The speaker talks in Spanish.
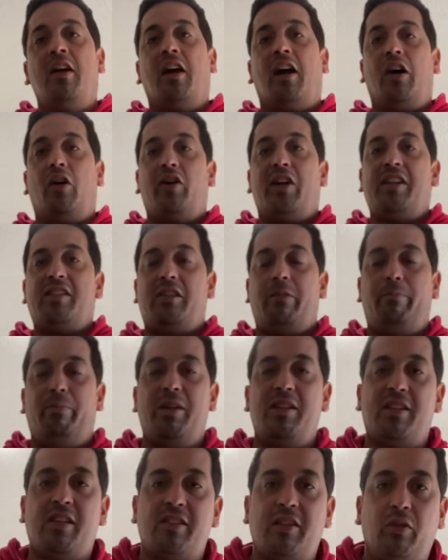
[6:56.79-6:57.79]
Ahora si
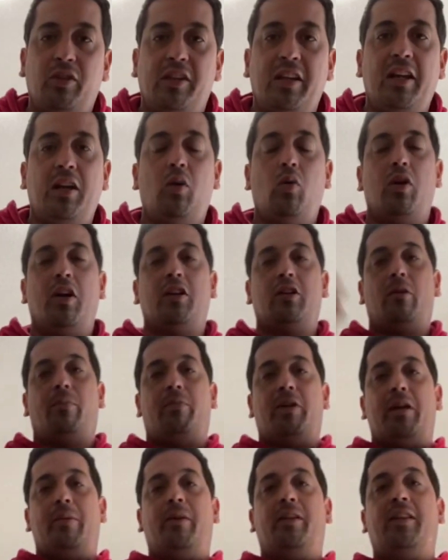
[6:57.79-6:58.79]
piensas en tres cuartos
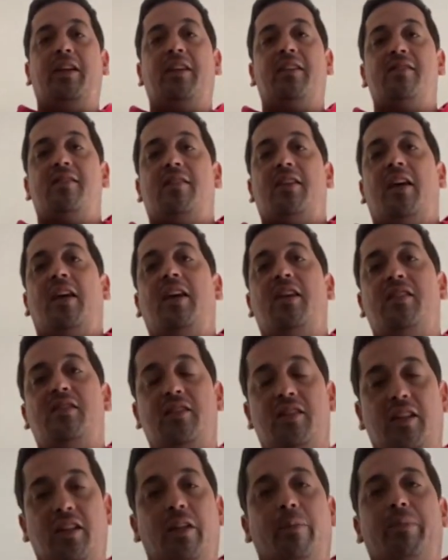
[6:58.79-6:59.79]
para meter seis,
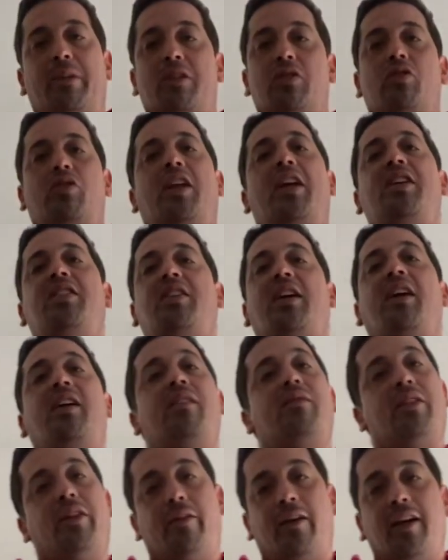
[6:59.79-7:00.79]
siete personas
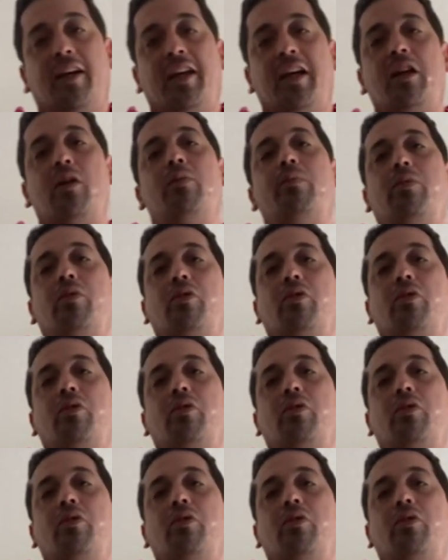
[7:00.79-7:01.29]
ya te va a quedar un